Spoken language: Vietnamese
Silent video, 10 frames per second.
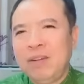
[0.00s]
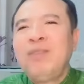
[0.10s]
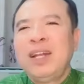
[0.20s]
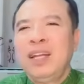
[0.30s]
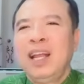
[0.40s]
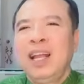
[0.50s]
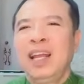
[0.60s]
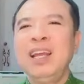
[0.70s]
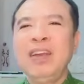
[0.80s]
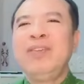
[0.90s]
vân vân
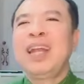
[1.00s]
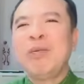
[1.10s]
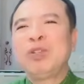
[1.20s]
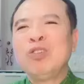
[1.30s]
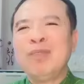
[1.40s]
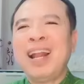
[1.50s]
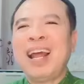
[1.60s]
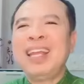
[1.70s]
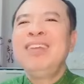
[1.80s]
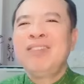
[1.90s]
cái người Việt Nam của chúng
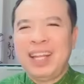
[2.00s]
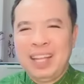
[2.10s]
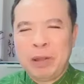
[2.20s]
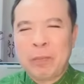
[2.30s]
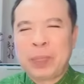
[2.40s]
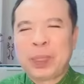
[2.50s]
ta là hay như vậy